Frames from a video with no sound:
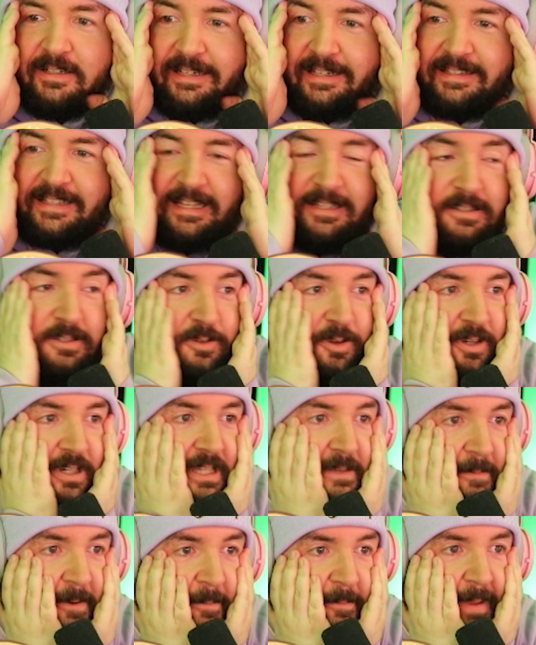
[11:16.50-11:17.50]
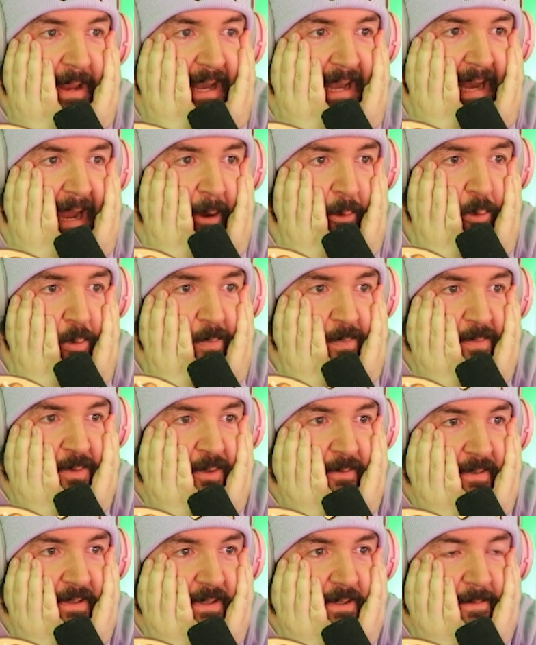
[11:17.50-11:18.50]
Das kannst du doch niemandem erlauben,
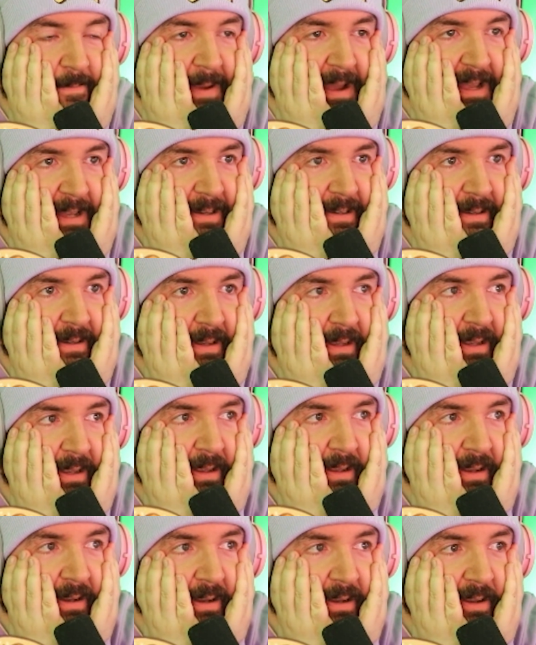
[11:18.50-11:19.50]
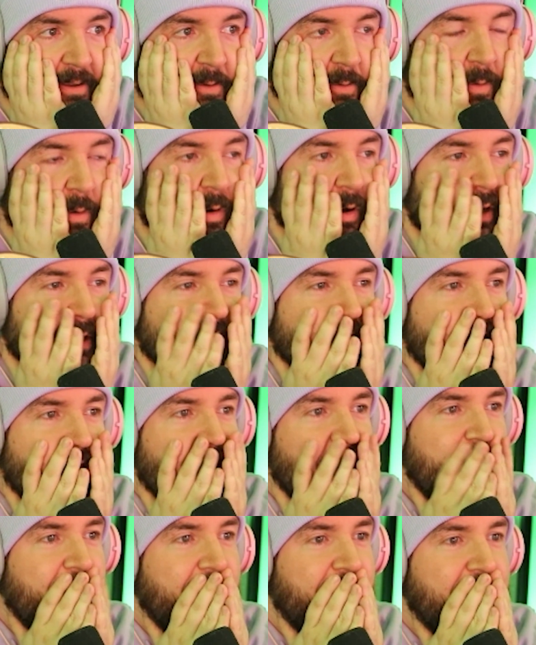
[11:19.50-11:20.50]
sowas zu machen. Oh, es ist
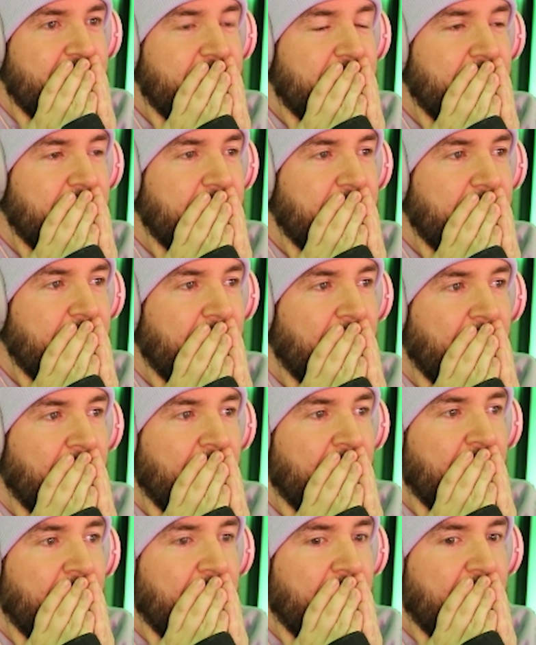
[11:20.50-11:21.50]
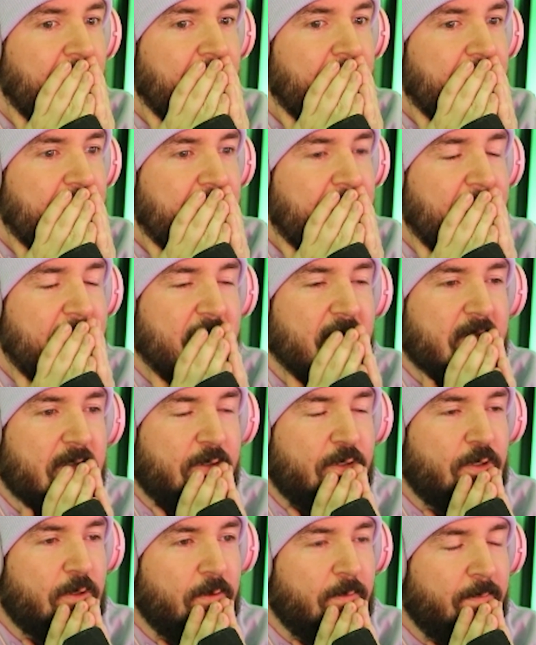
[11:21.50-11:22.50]
schrecklich. Das ist so
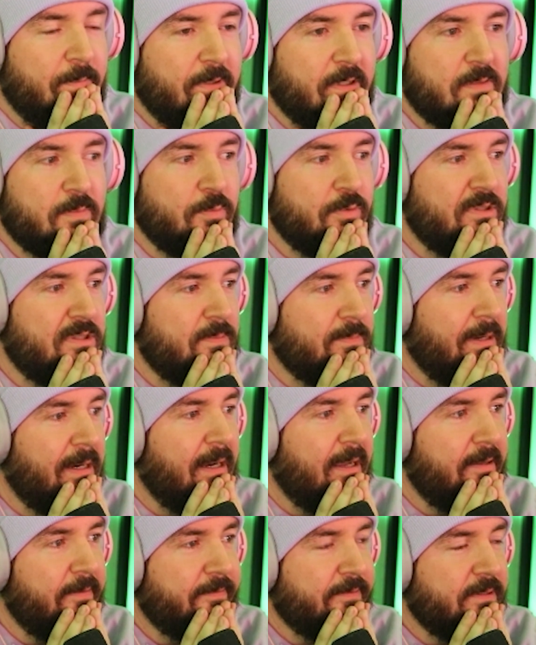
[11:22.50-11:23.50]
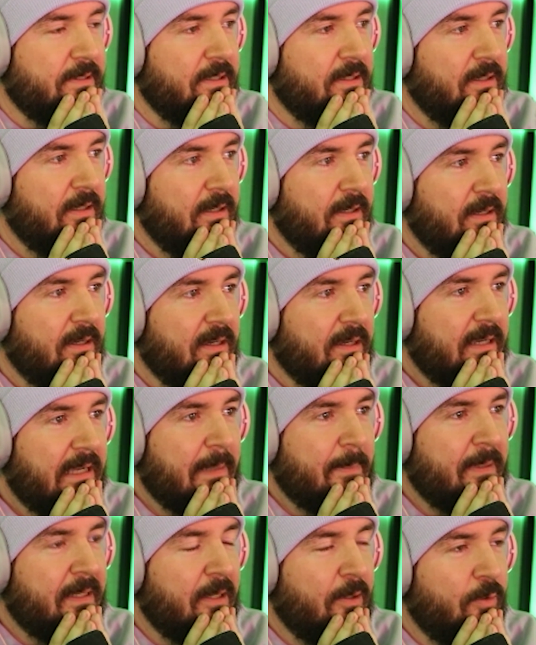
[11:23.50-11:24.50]
schlimm. Das muss ich mal live sehen.
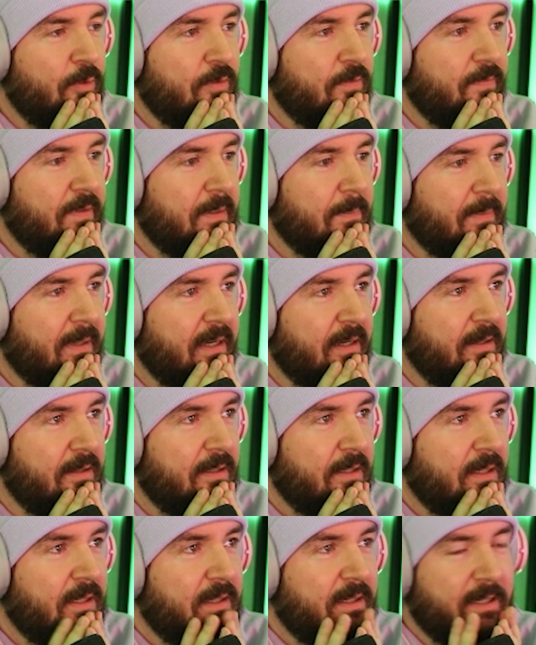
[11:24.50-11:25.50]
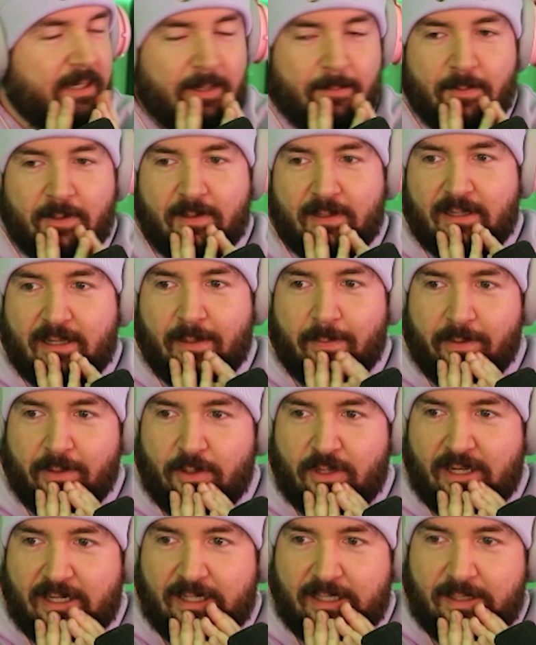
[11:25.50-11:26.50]
Kann man da irgendwen mal, kann man, kann, man,
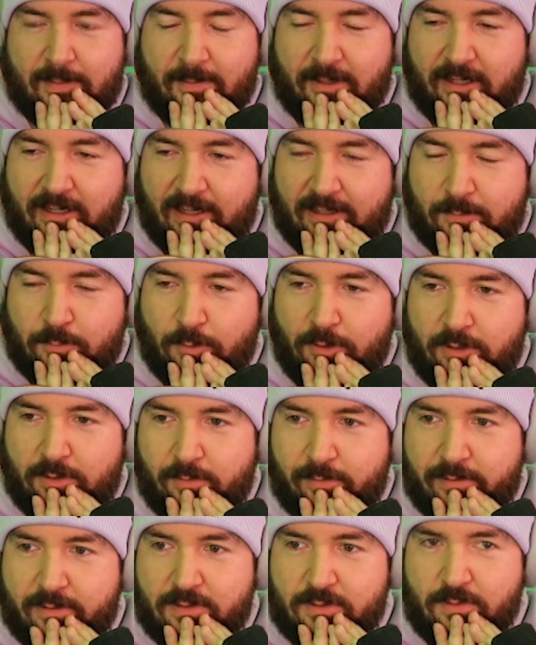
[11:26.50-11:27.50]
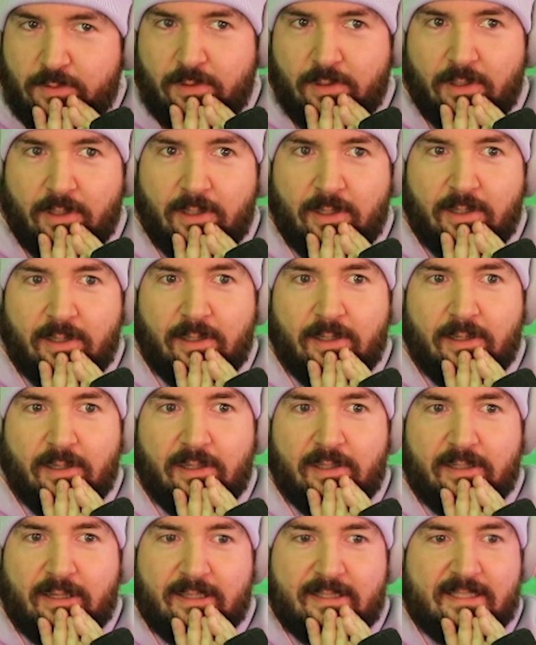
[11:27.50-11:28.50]
kann da jemand networken oder so?
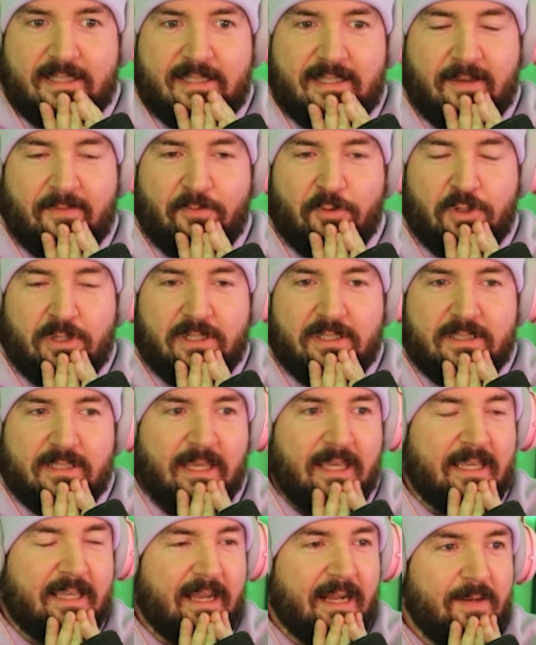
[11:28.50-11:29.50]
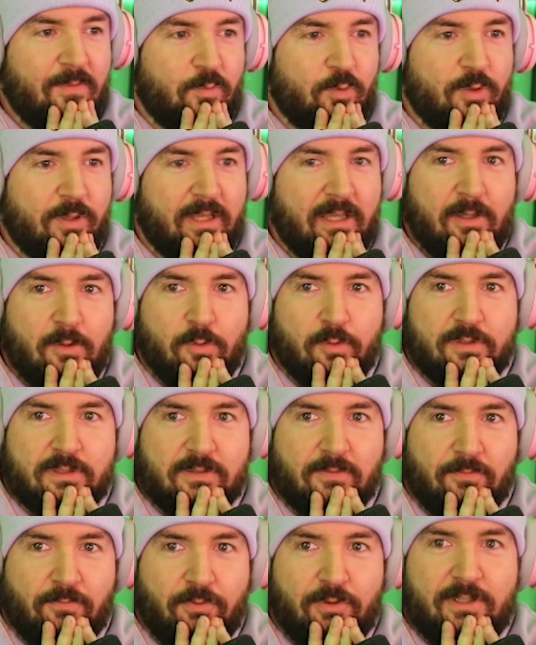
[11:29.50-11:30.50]
Das ist ja wirklich, egal wo du
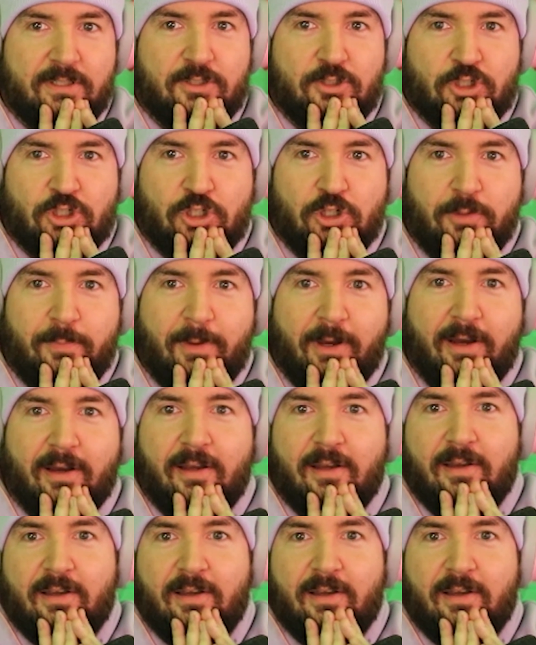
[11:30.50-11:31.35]
hinguckst, wirklich schlimmer.